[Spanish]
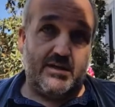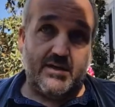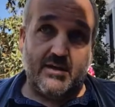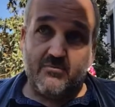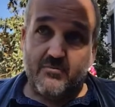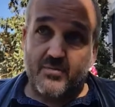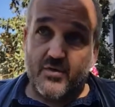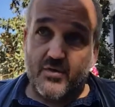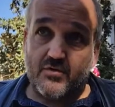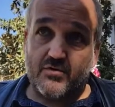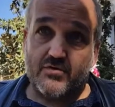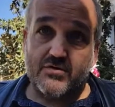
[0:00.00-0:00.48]

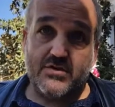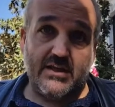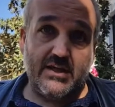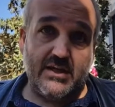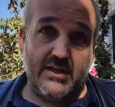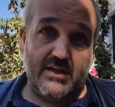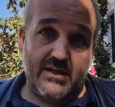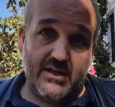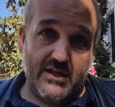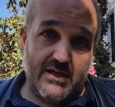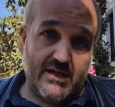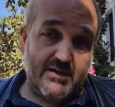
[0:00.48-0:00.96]
tampoco se
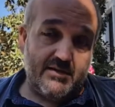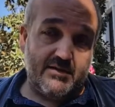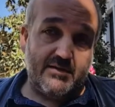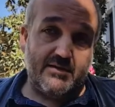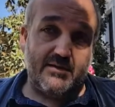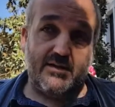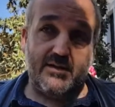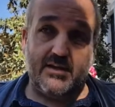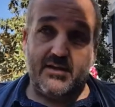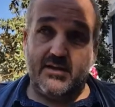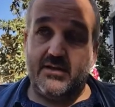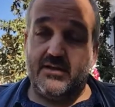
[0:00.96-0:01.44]
le da
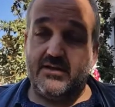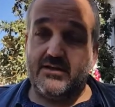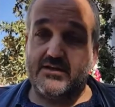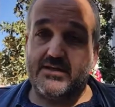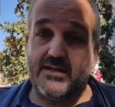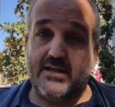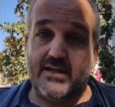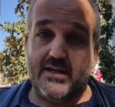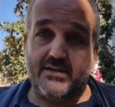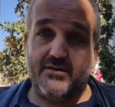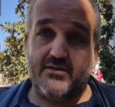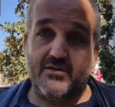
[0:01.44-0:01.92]
el
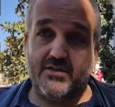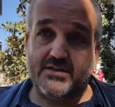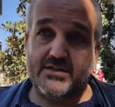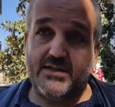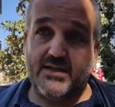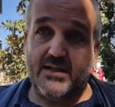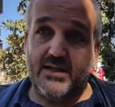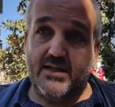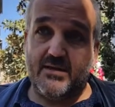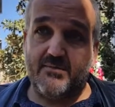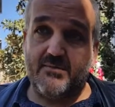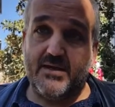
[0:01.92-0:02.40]
salario que
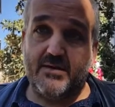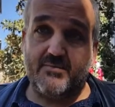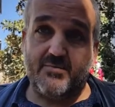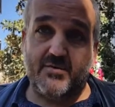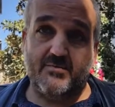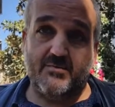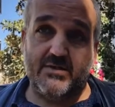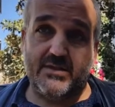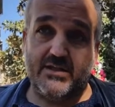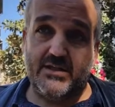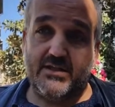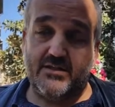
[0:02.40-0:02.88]
se les había
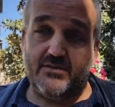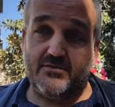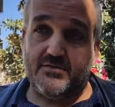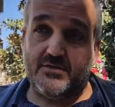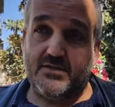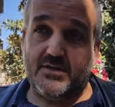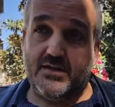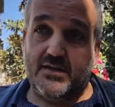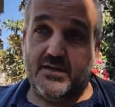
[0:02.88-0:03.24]
prometido.